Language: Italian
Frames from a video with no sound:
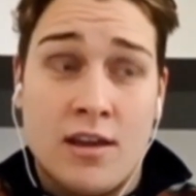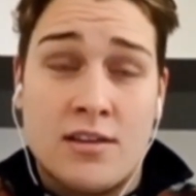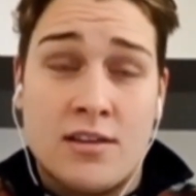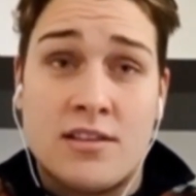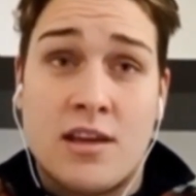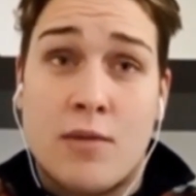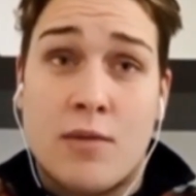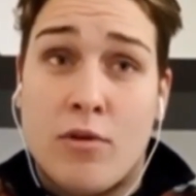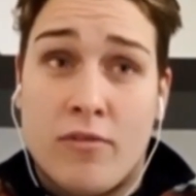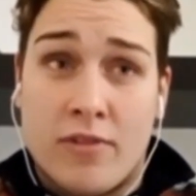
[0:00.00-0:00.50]

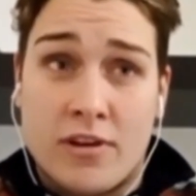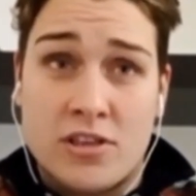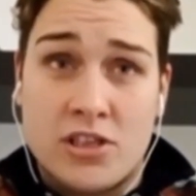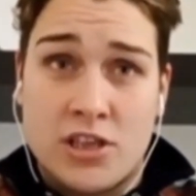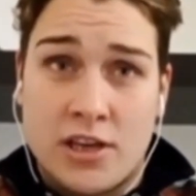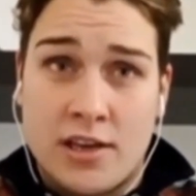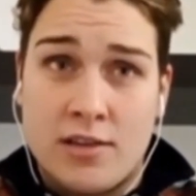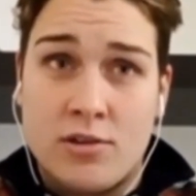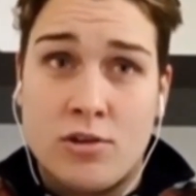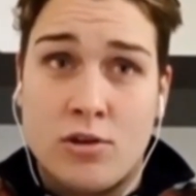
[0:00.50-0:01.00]
stiamo
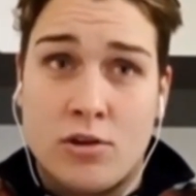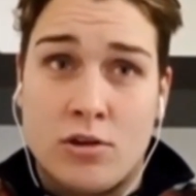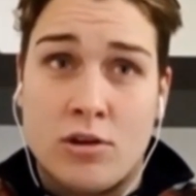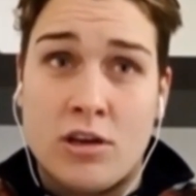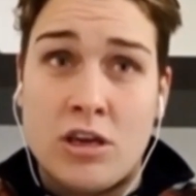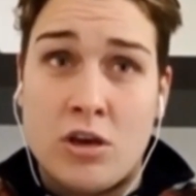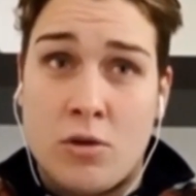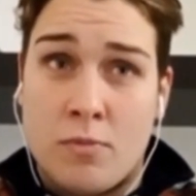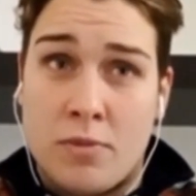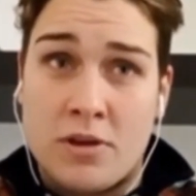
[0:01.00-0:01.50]
facendo,
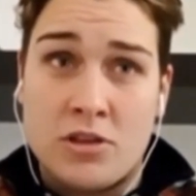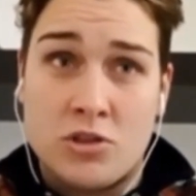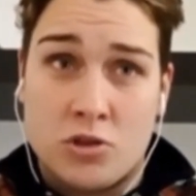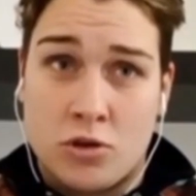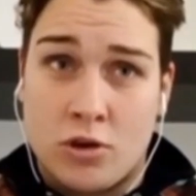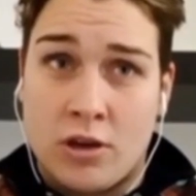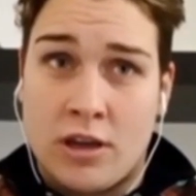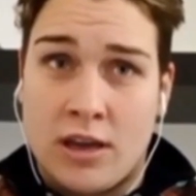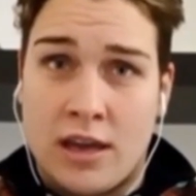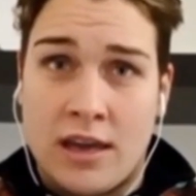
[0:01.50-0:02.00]
io
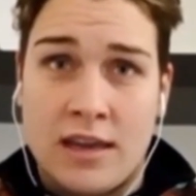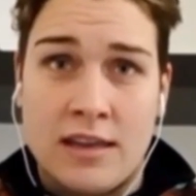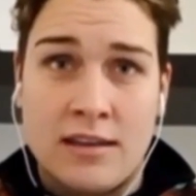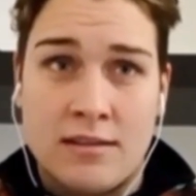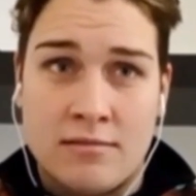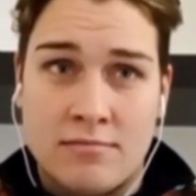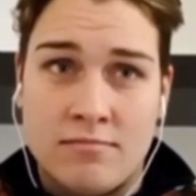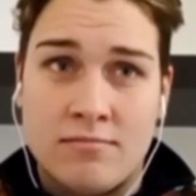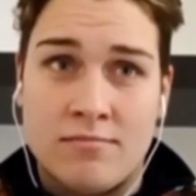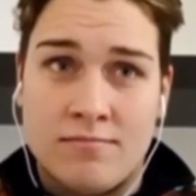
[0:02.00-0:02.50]
penso che
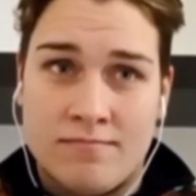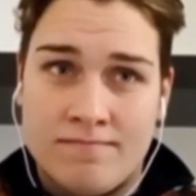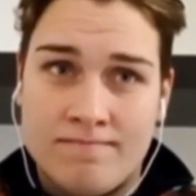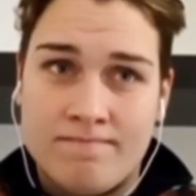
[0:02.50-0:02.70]
in